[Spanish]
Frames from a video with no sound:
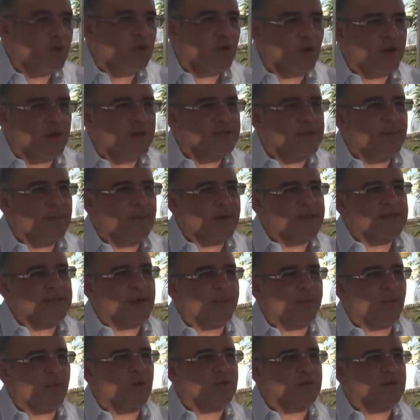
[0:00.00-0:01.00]
no ese
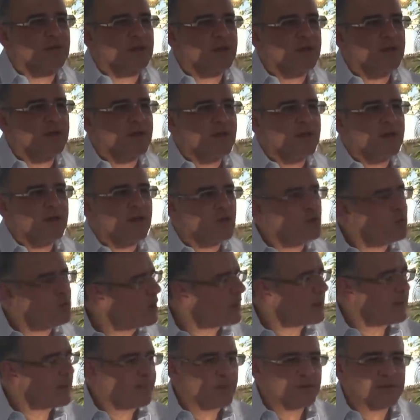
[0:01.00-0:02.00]
pasaporte no
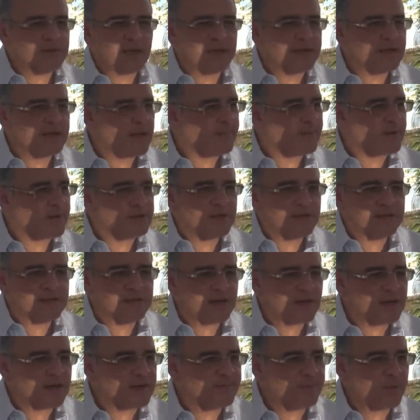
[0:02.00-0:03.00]
es responsabilidad de la
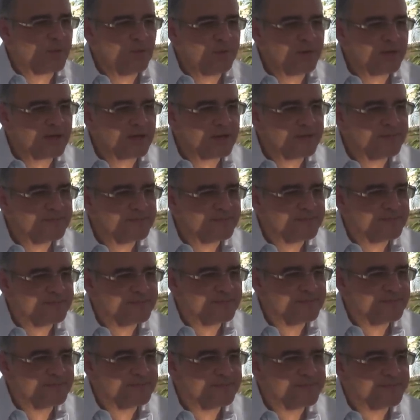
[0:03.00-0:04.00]
presidencia de la República. Cuando
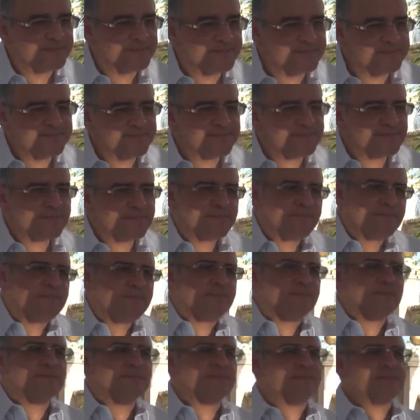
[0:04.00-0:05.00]
tú dices, vayan a
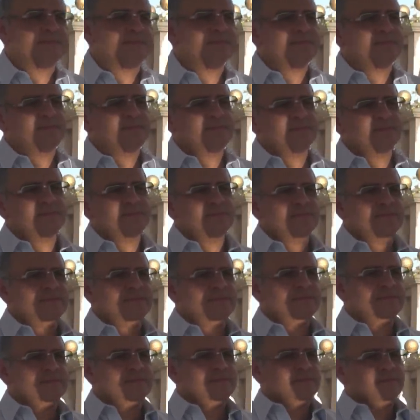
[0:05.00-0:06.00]
preguntar al canciller, lo
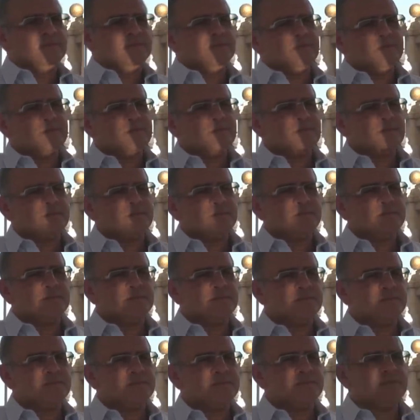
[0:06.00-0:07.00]
hicimos.
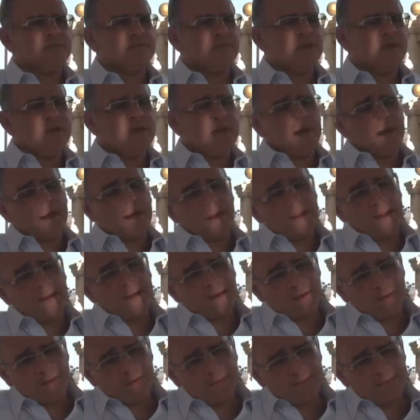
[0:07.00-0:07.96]
Lo ¿Y él qué dijo?